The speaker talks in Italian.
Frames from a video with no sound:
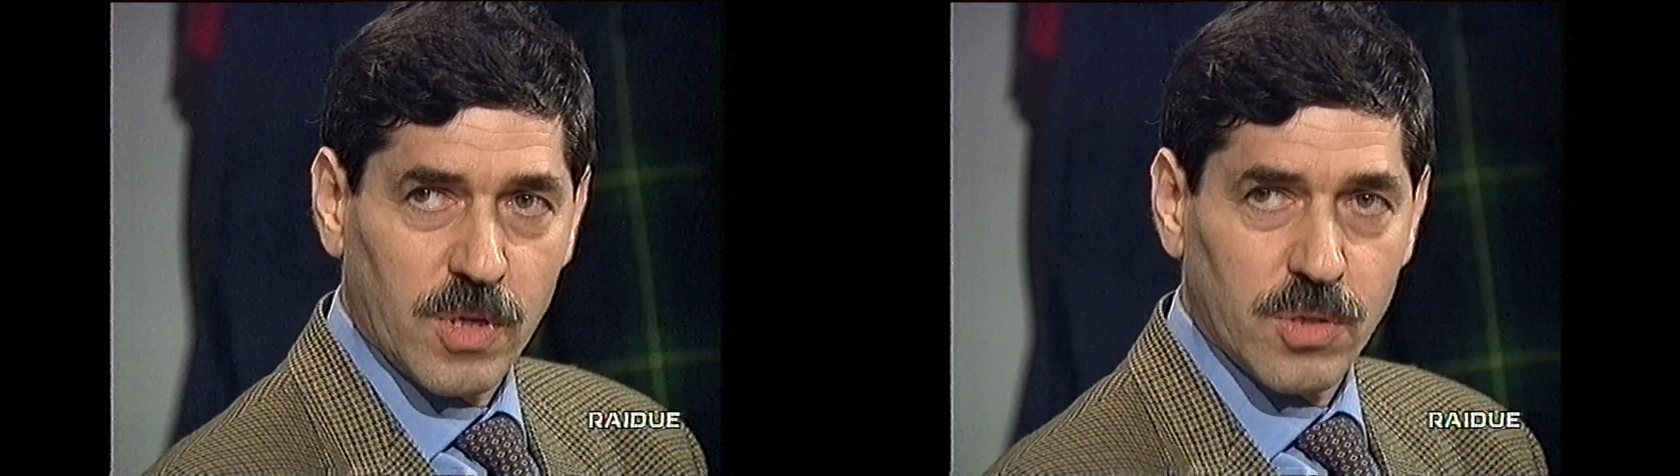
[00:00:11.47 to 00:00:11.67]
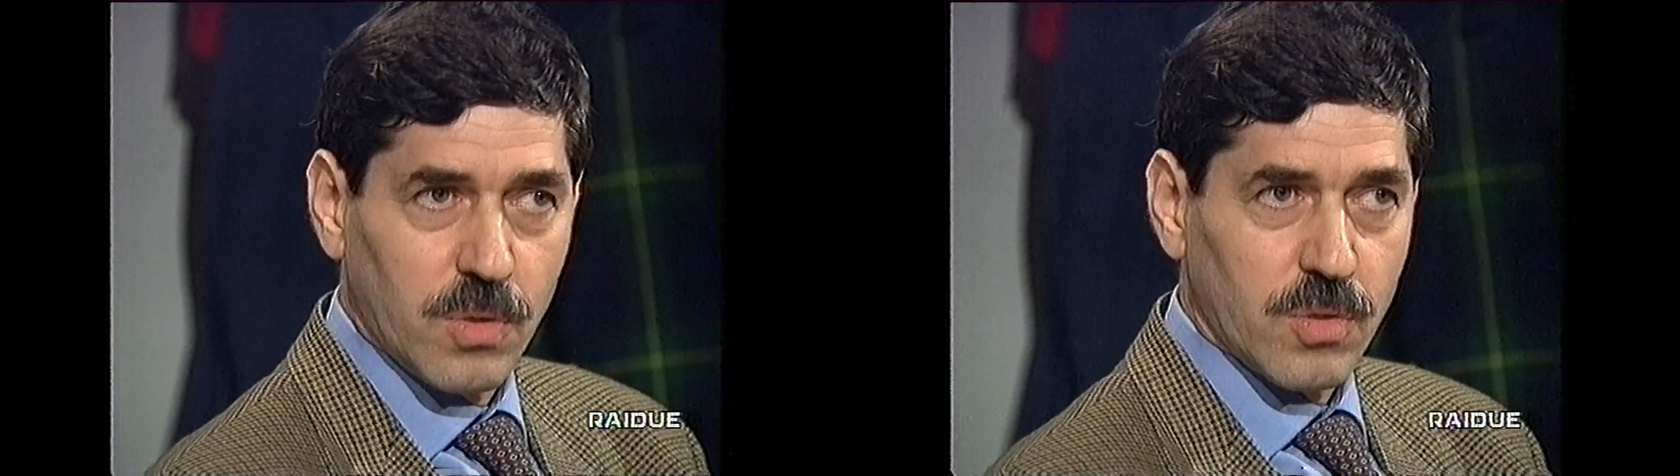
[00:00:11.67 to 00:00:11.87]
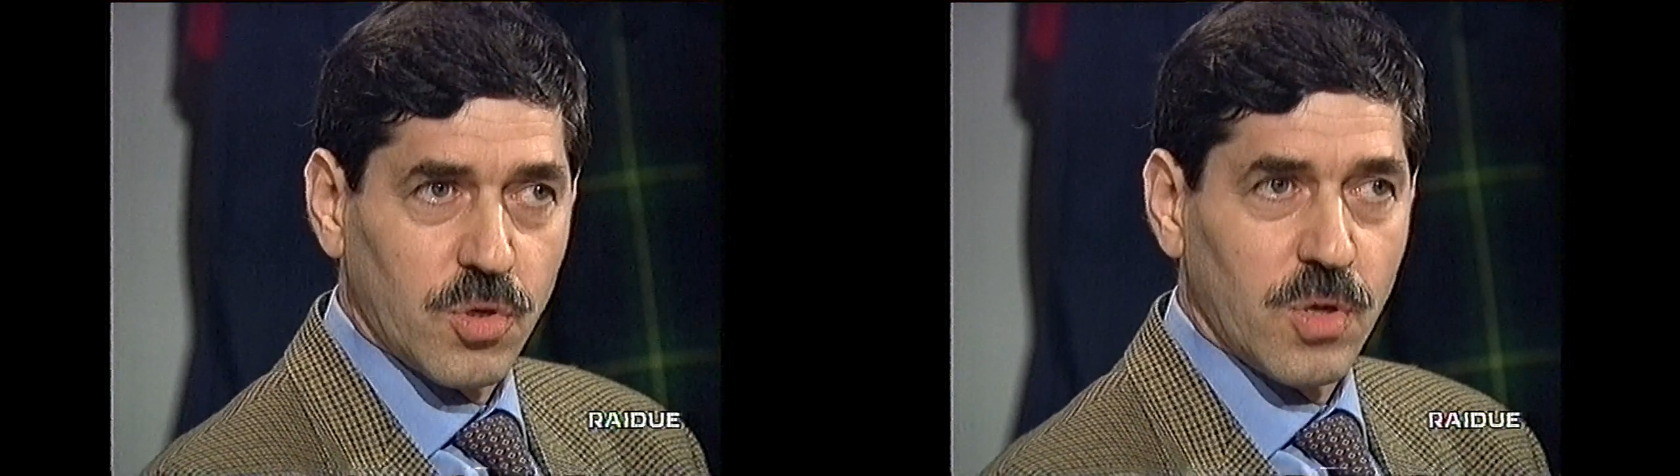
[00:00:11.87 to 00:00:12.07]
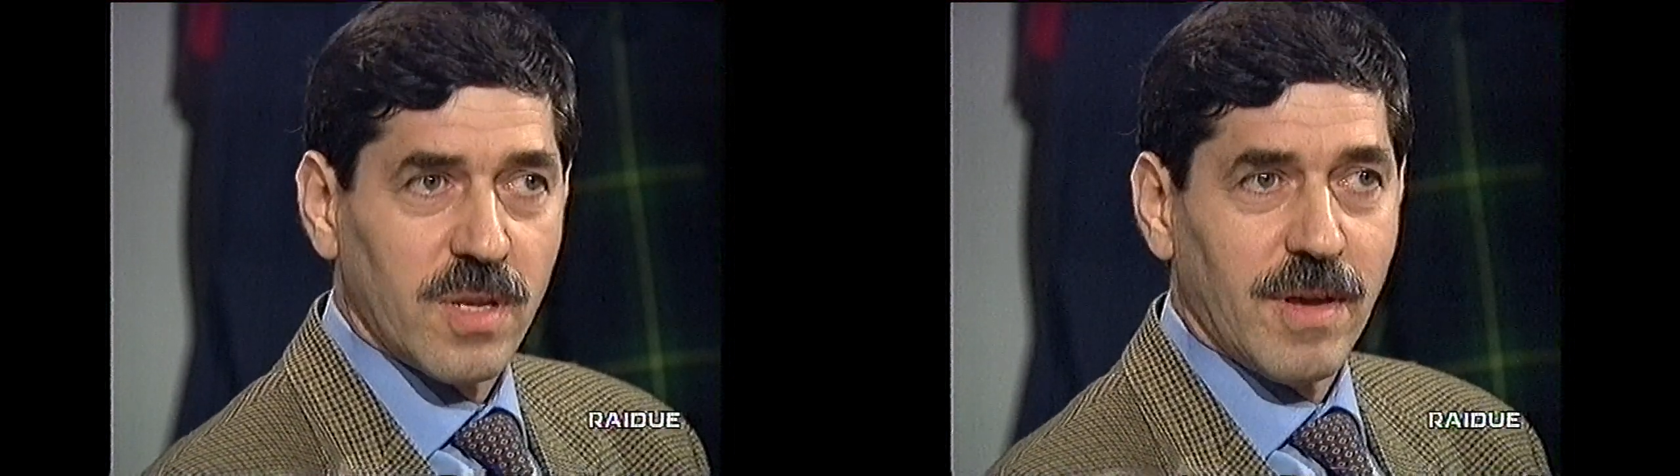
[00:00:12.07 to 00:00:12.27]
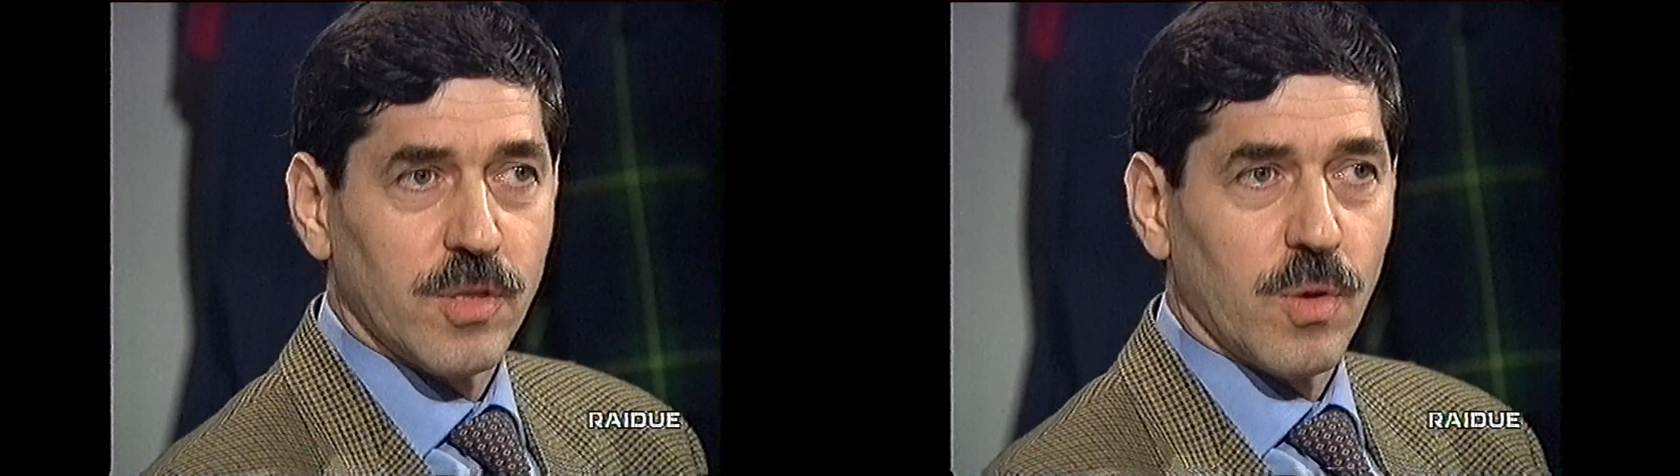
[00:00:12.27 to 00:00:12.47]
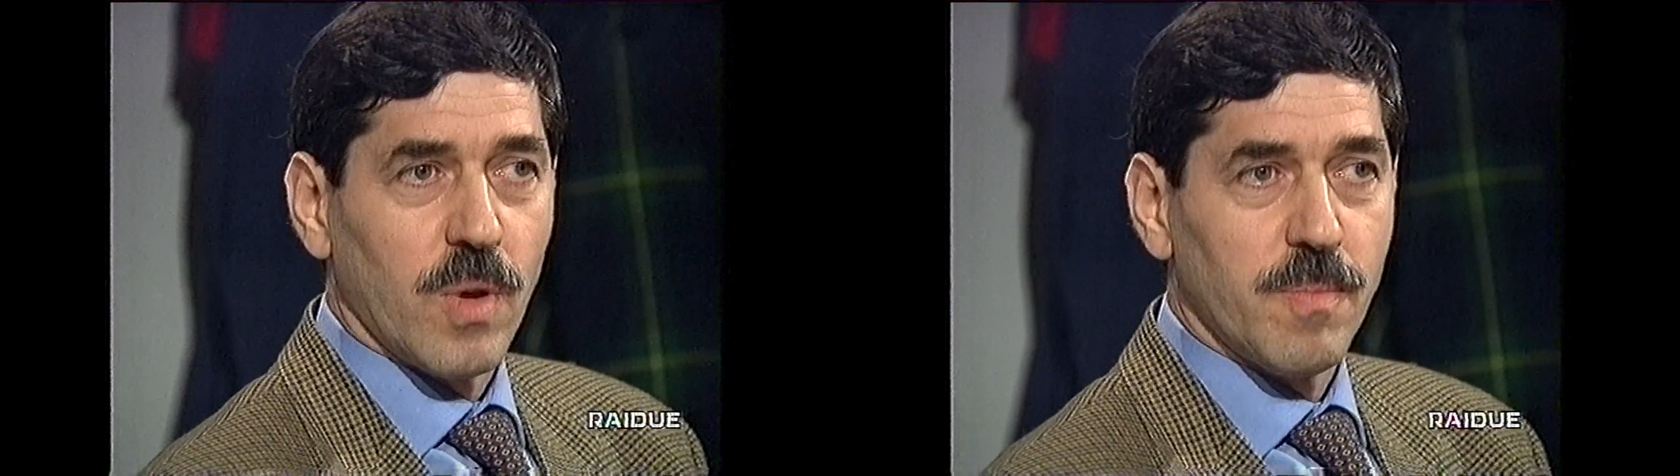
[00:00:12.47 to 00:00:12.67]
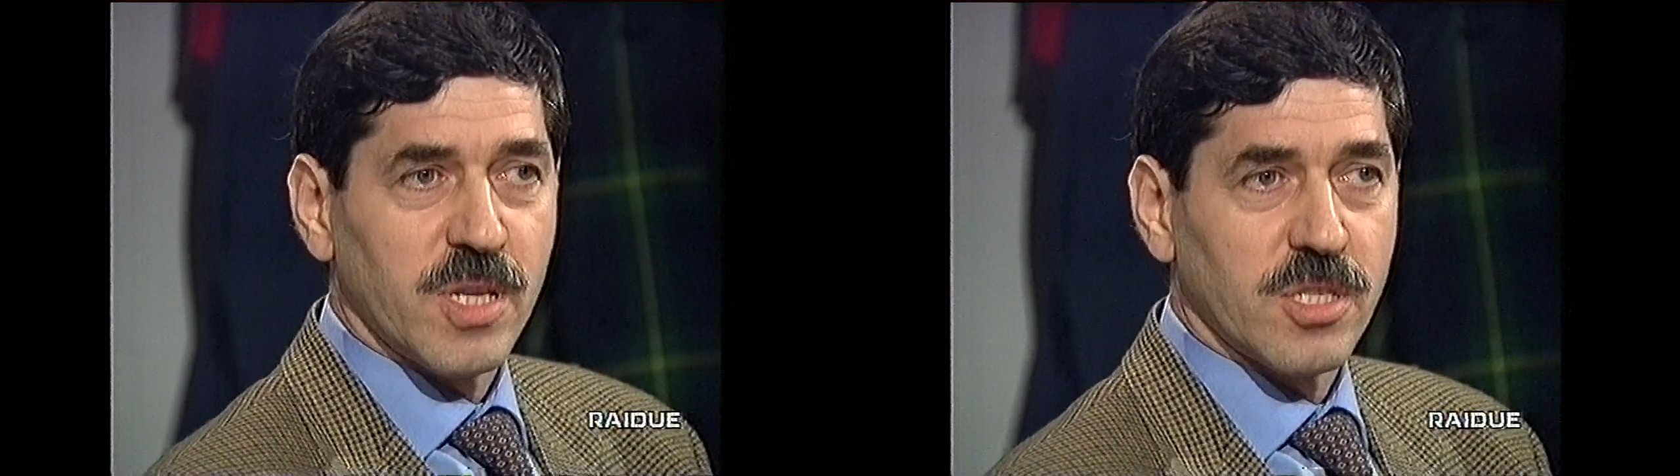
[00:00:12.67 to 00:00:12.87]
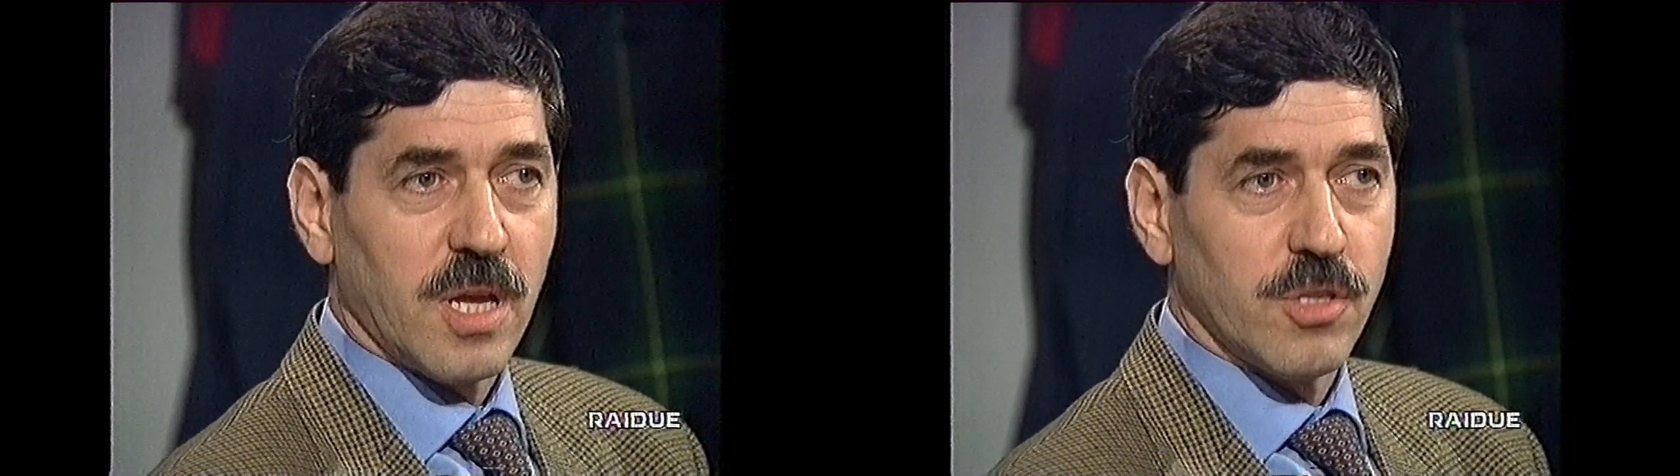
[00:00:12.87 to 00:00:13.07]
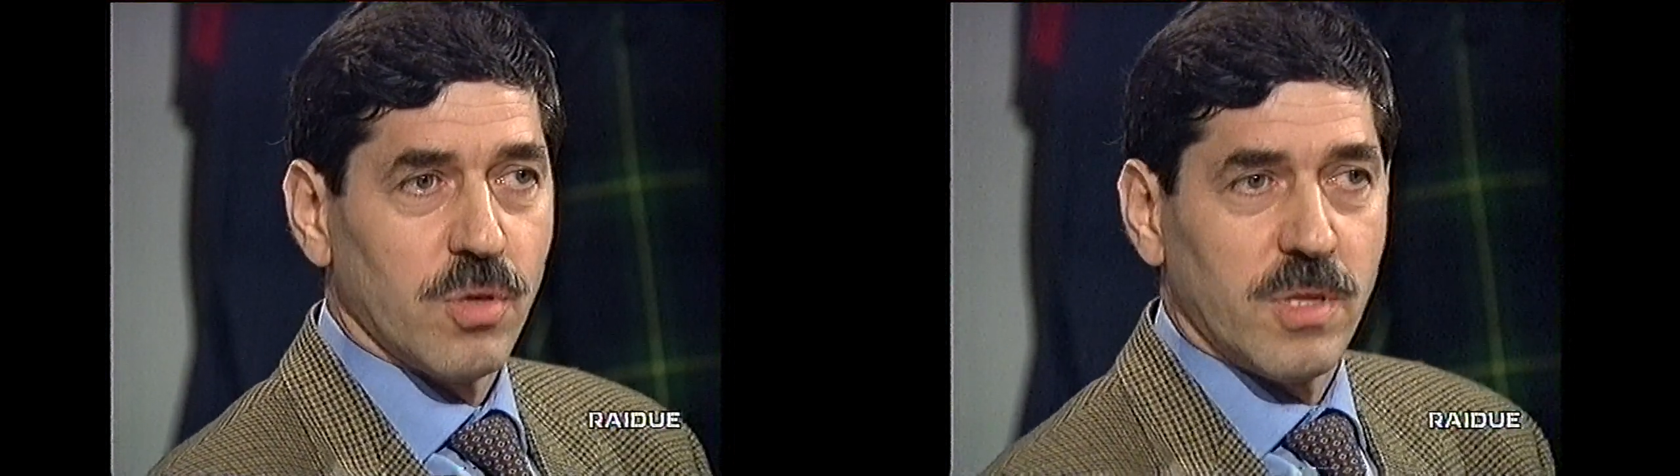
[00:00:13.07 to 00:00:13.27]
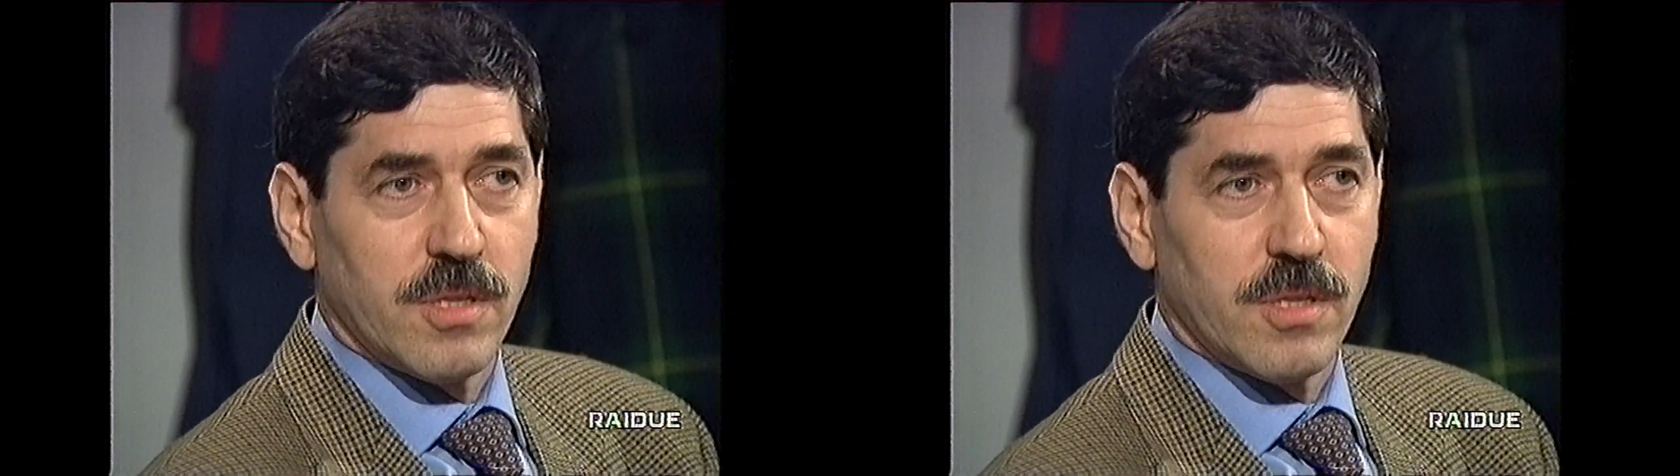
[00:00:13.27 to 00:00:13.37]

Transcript: quando sono arrivato a quel passaggio,